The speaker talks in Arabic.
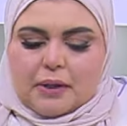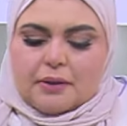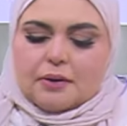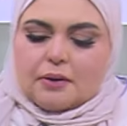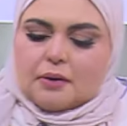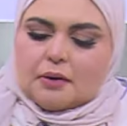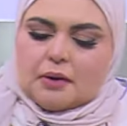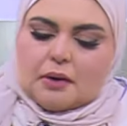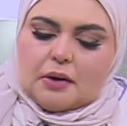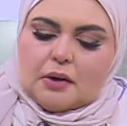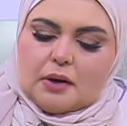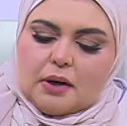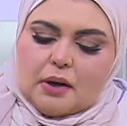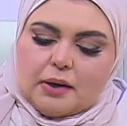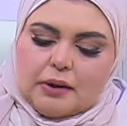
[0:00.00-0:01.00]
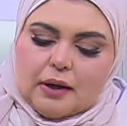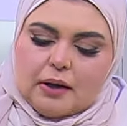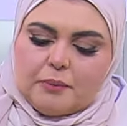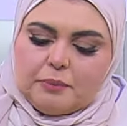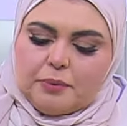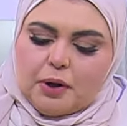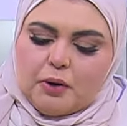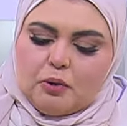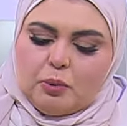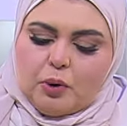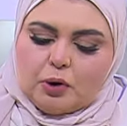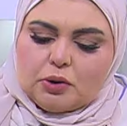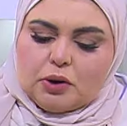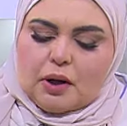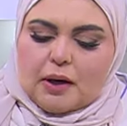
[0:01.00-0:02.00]
كده هي تقلبتين
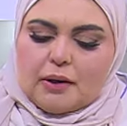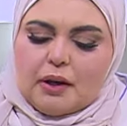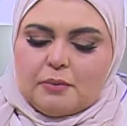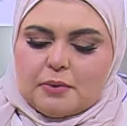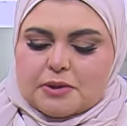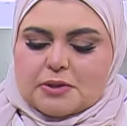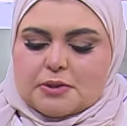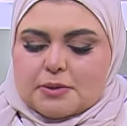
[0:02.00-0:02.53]
وبحطها عليها بس